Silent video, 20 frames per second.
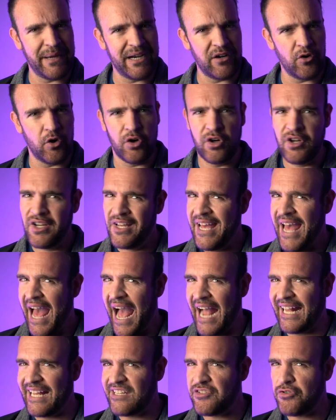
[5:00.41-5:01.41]
pero
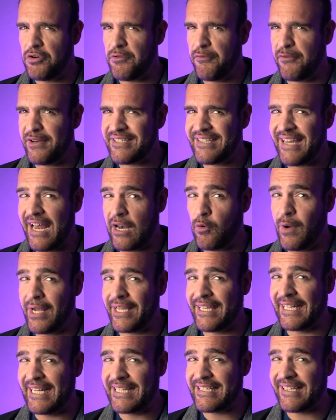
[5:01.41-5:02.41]
¿acaso le ofrece algo a
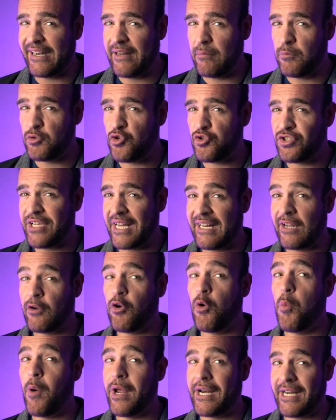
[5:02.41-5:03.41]
quienes queremos usarla
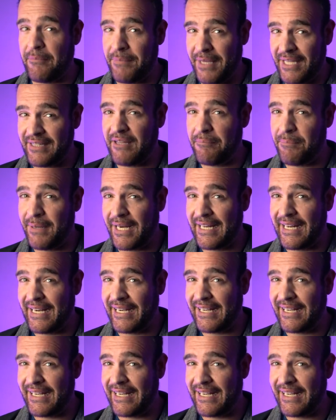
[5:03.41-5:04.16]
como herramienta para la